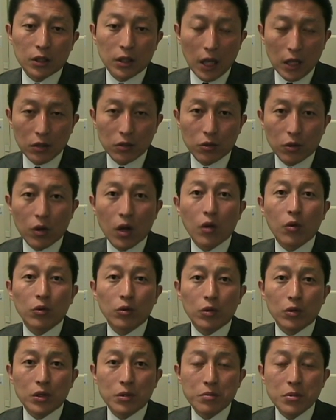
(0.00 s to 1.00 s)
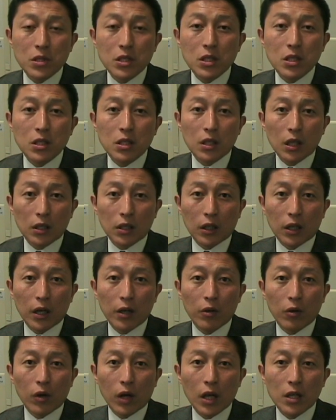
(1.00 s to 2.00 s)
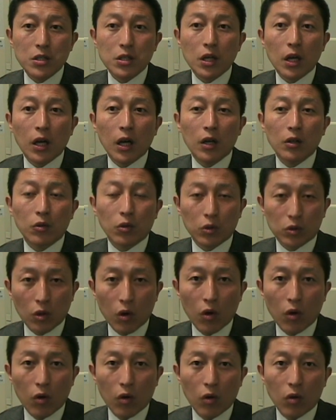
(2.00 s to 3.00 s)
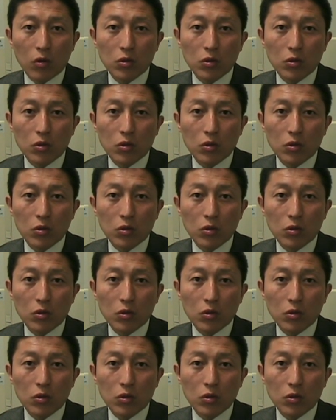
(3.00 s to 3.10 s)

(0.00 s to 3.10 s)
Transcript: なんとかこの厳しい戦いを勝ち上がること